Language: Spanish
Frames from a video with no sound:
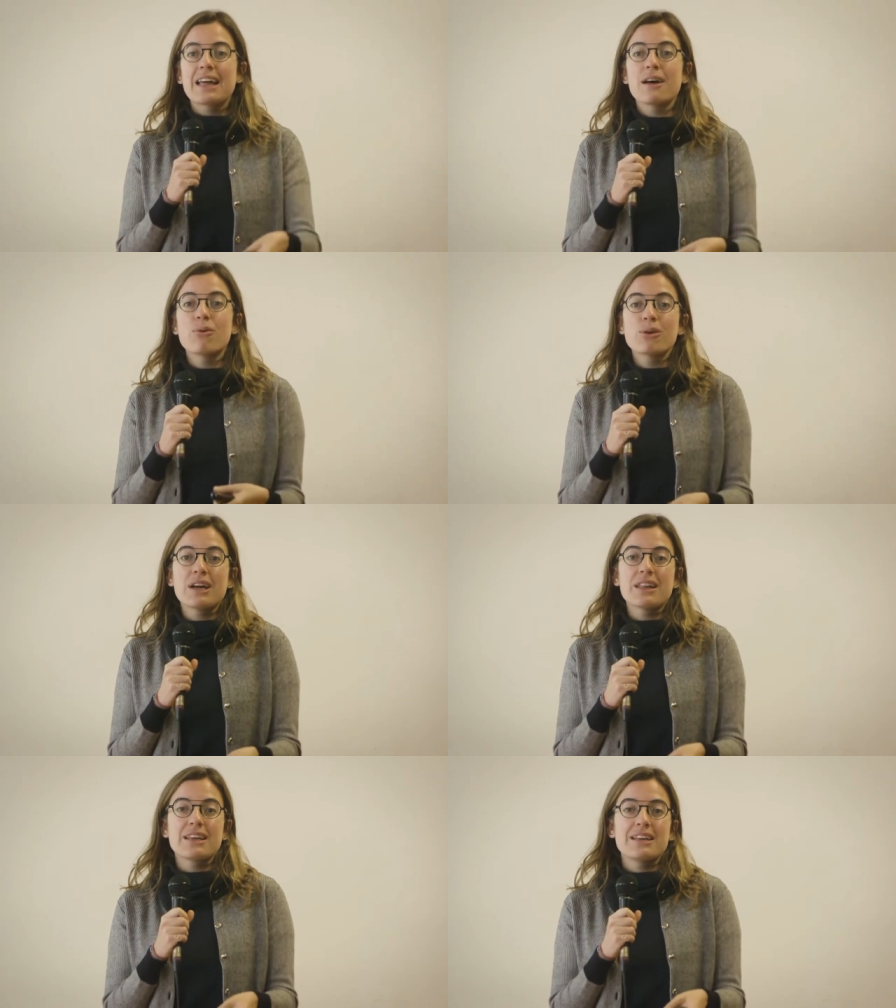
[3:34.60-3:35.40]
cada
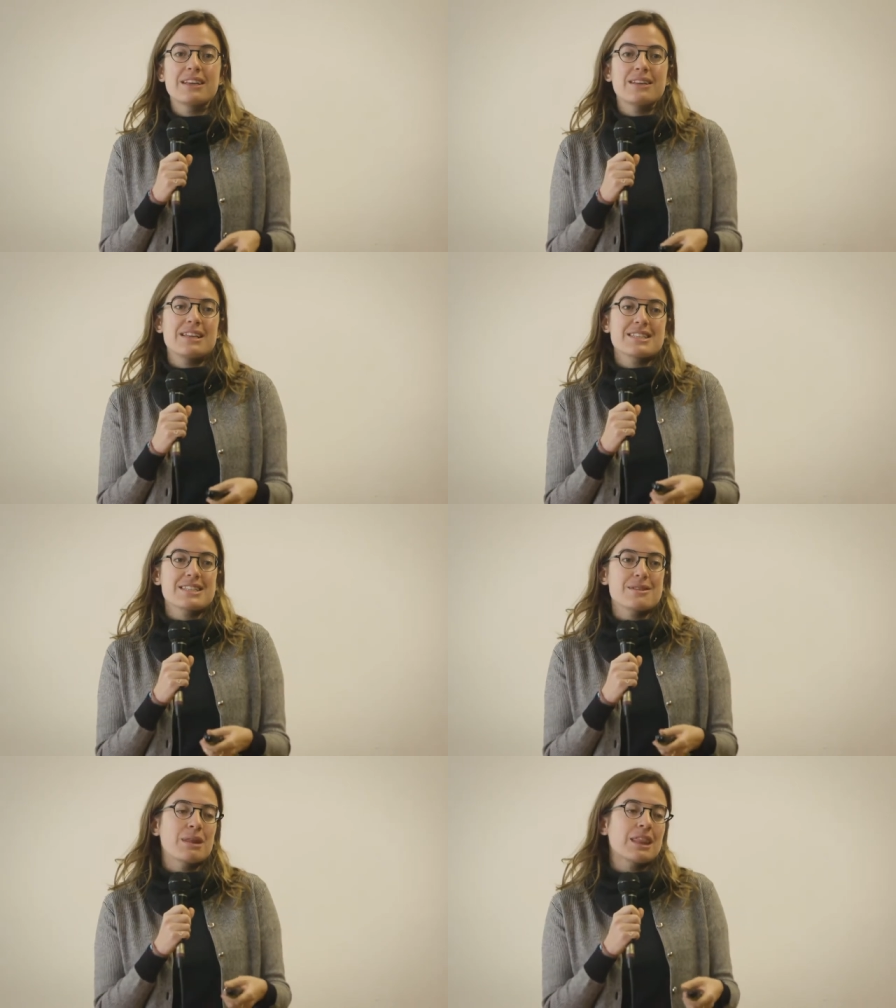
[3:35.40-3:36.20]
una de
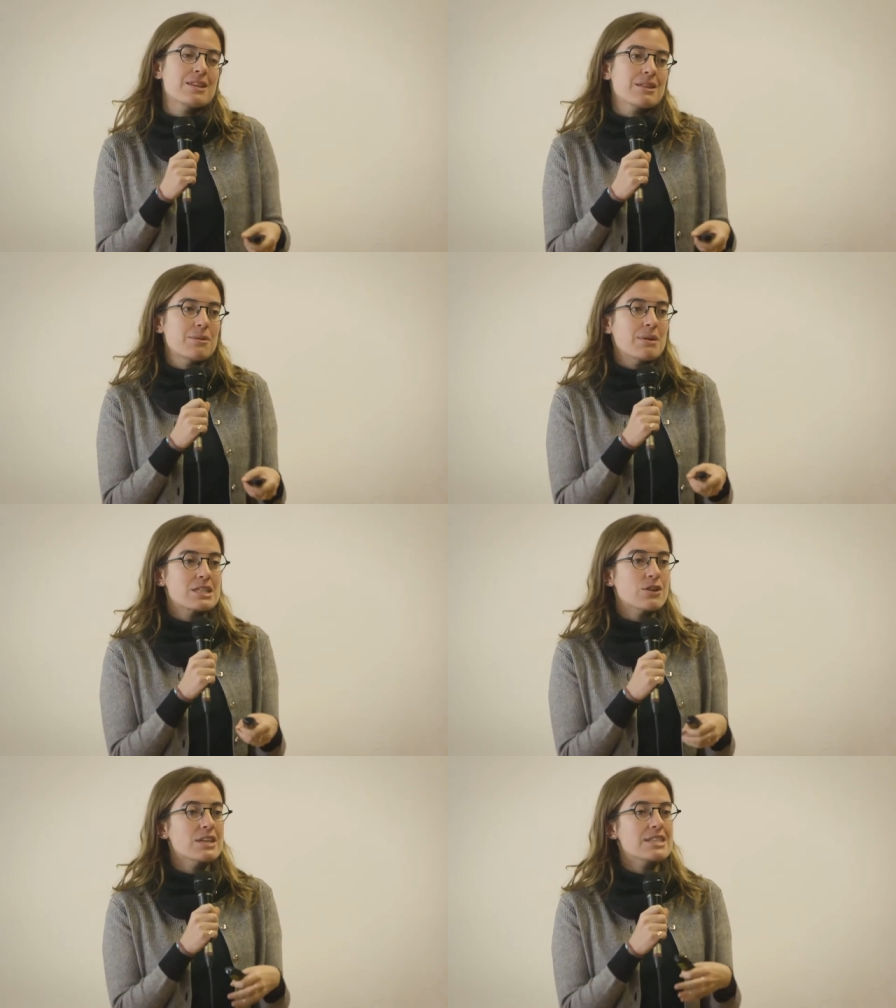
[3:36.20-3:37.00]
esas
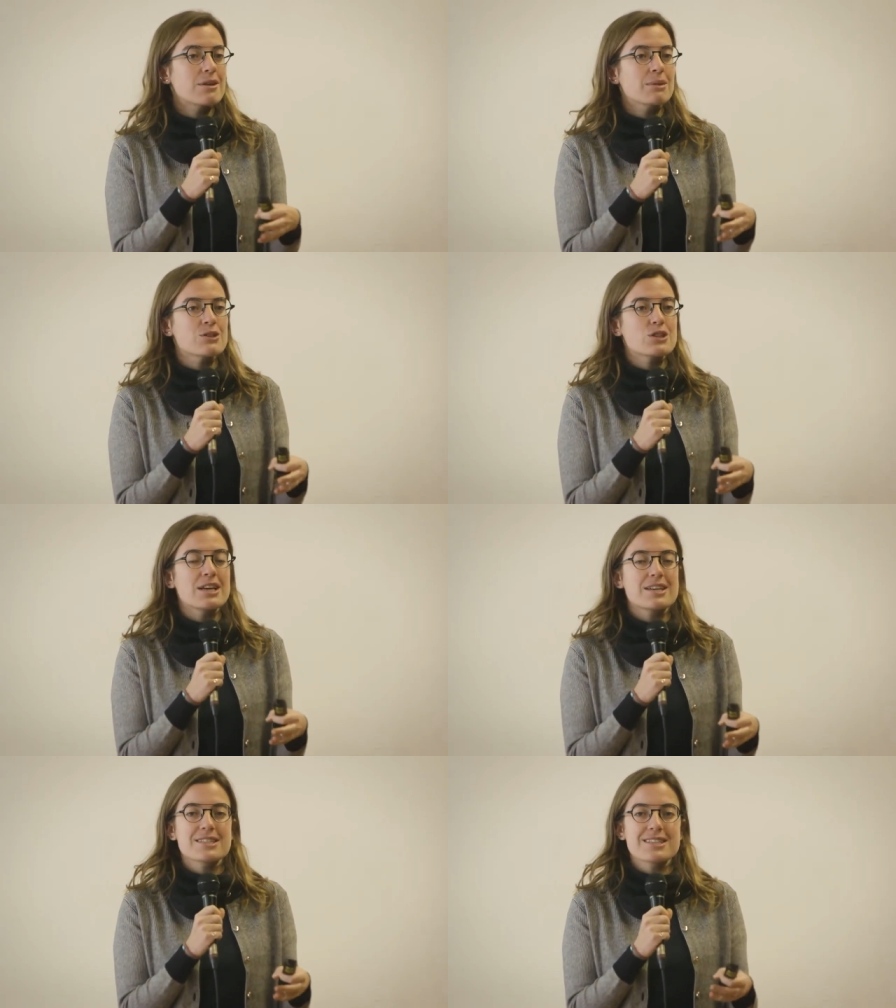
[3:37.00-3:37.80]
dimensiones, al menos
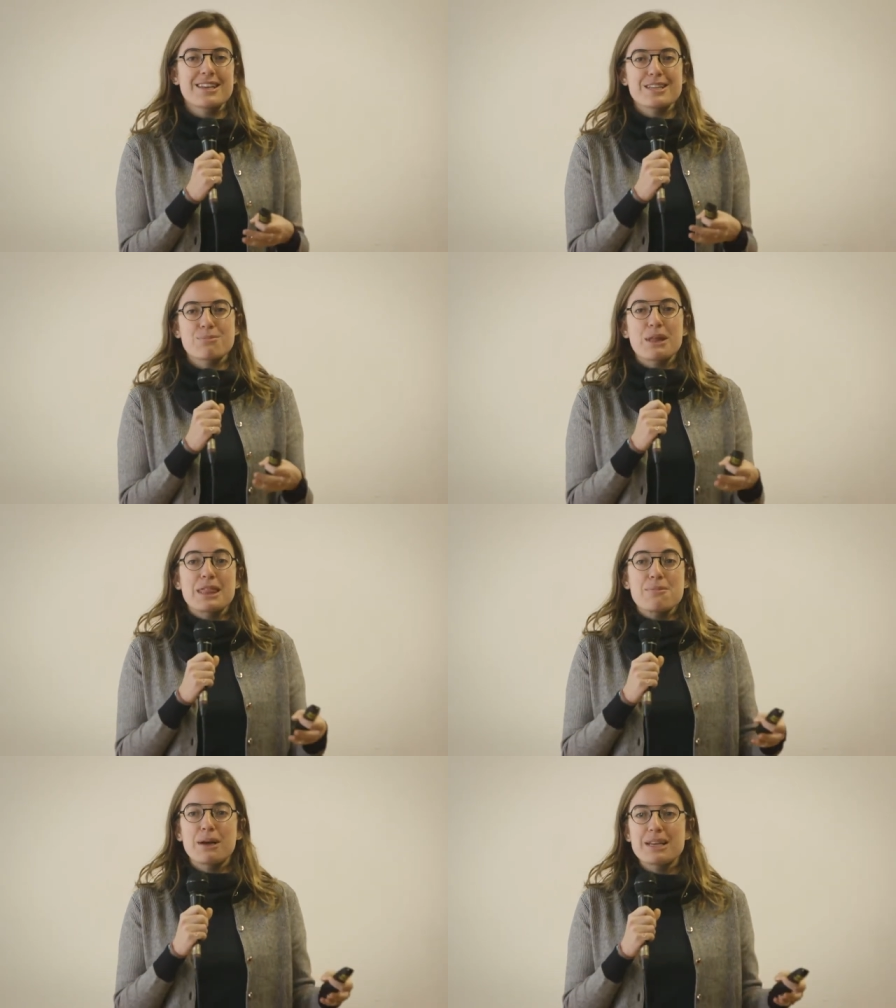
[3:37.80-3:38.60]
las, las
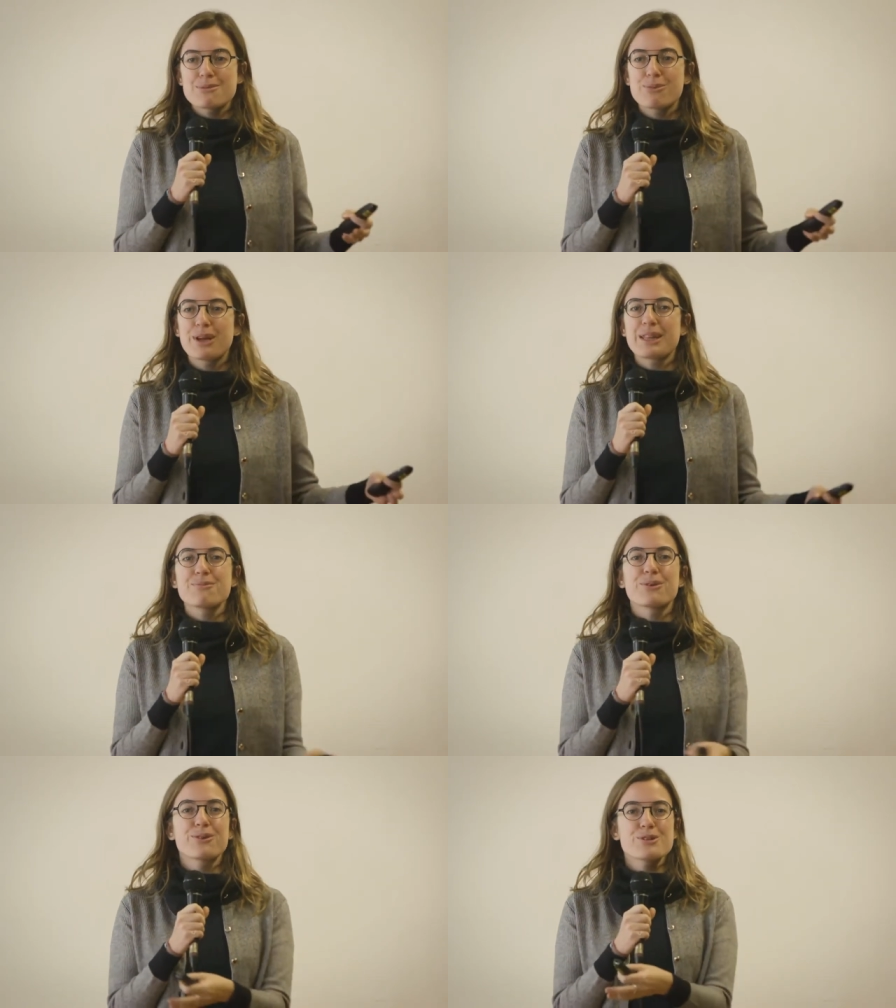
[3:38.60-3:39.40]
principales, porque
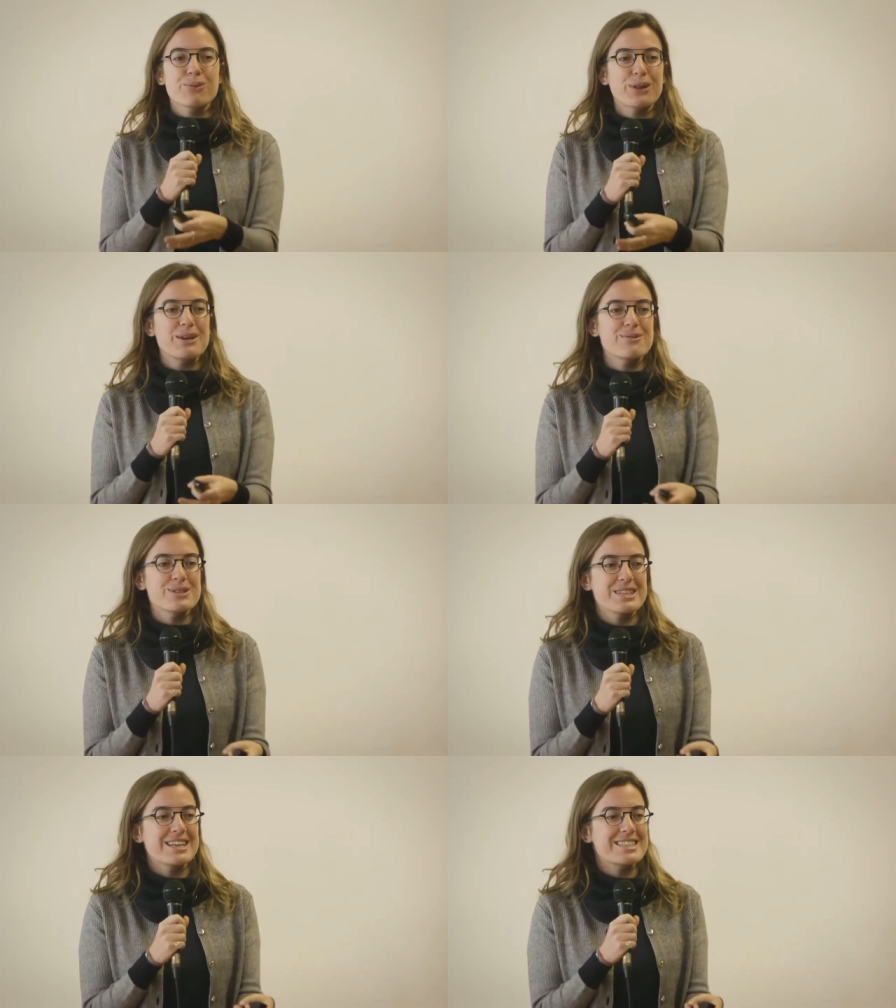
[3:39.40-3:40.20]
tampoco nos
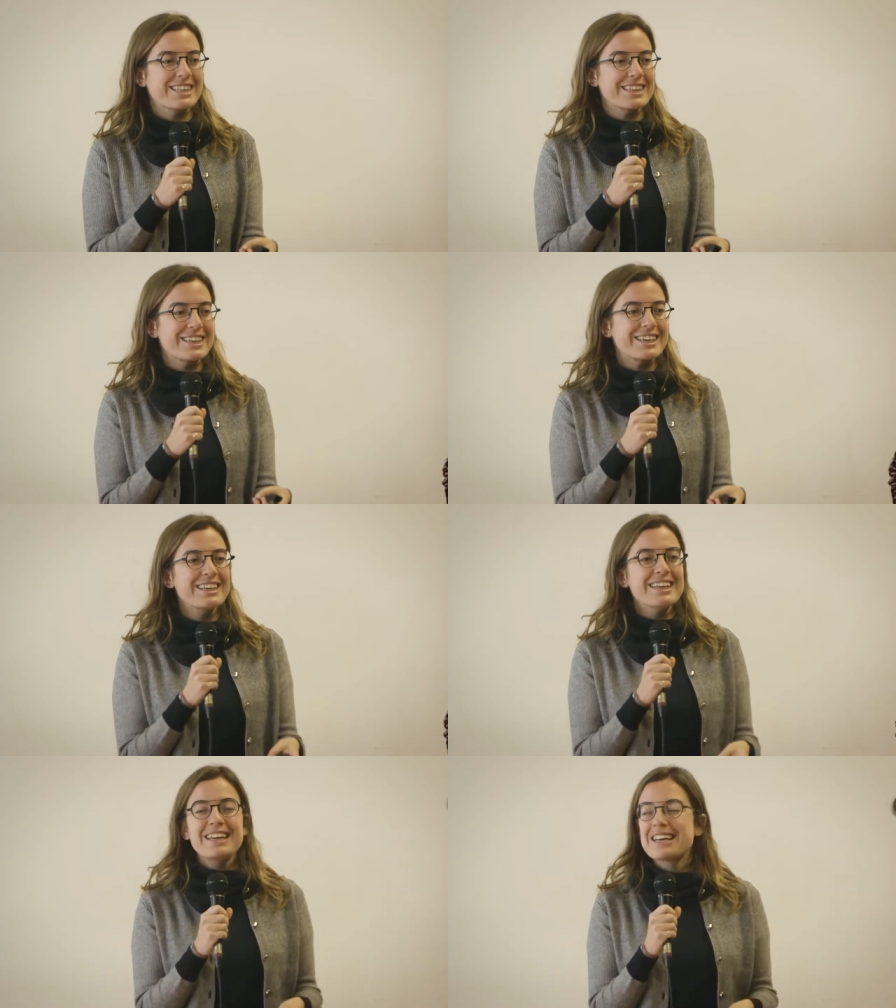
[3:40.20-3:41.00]
podíamos extender,
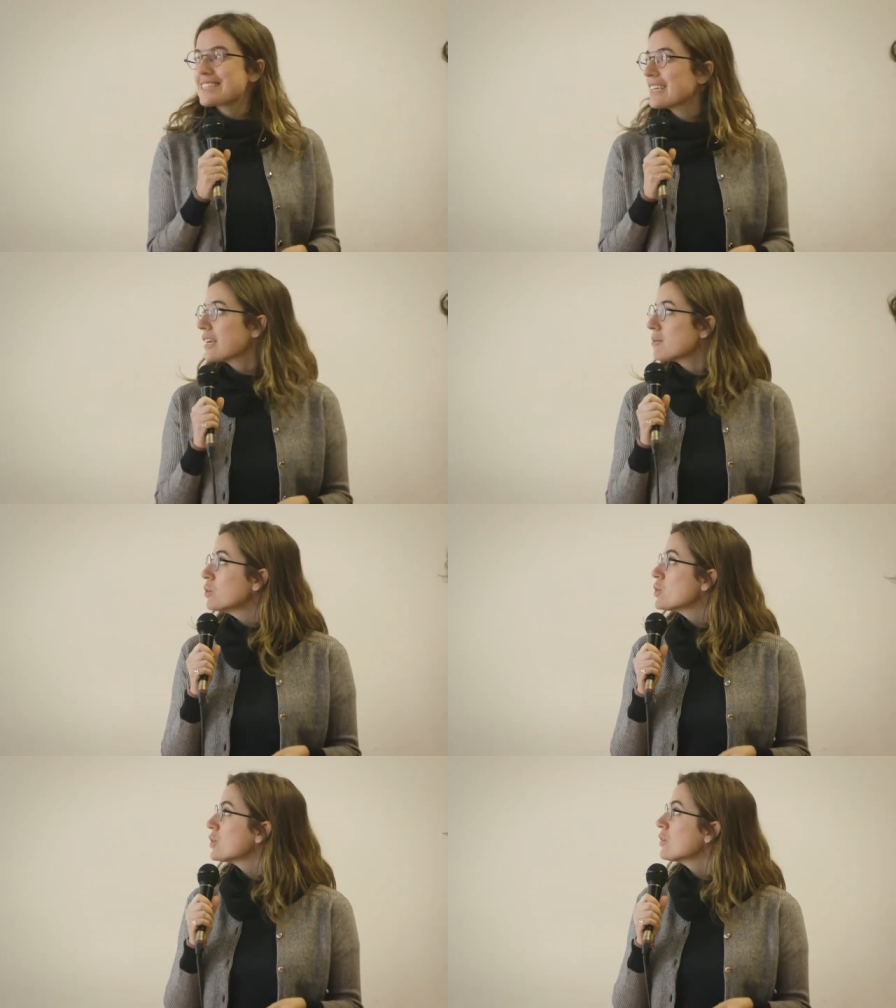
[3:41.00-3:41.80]
extender
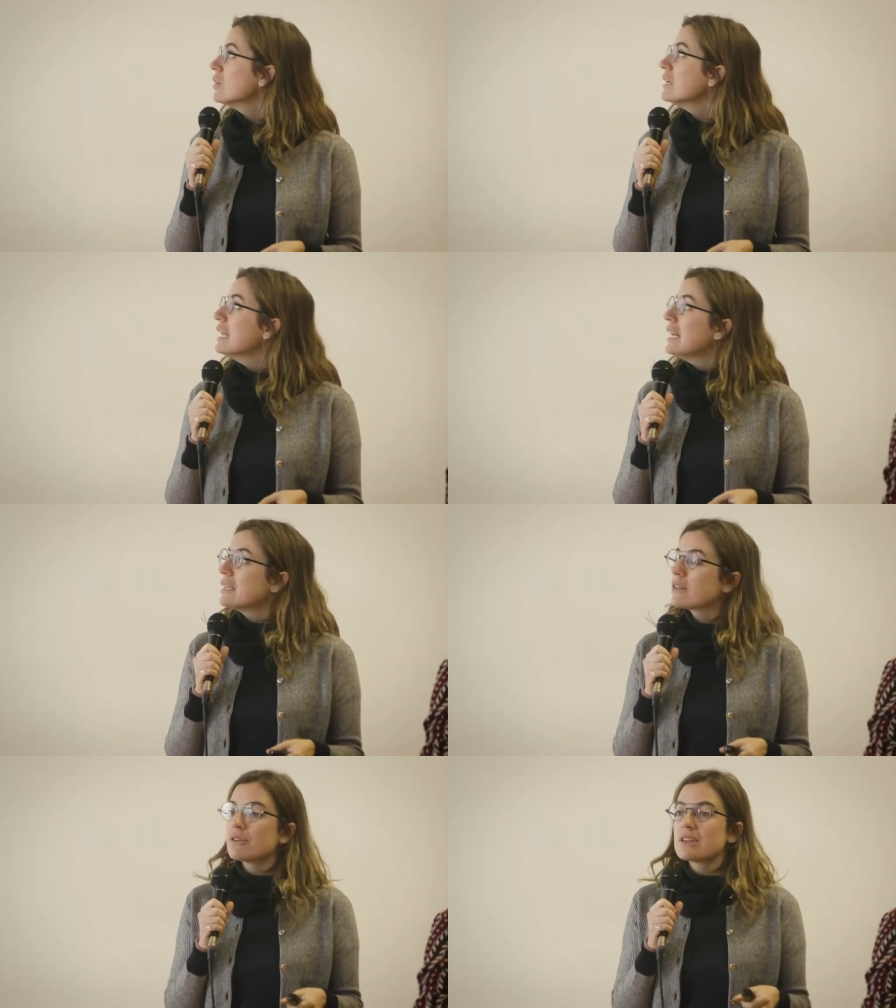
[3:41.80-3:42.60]
mucho. ¿no?
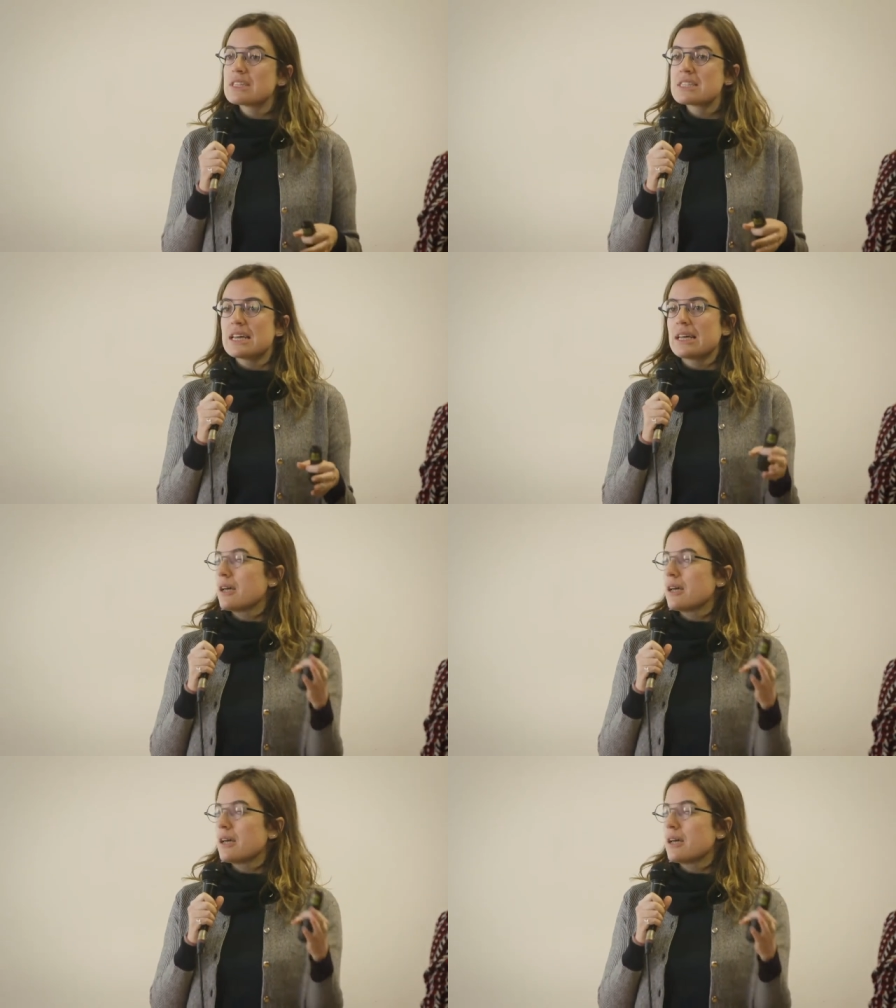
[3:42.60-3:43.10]
Entonces,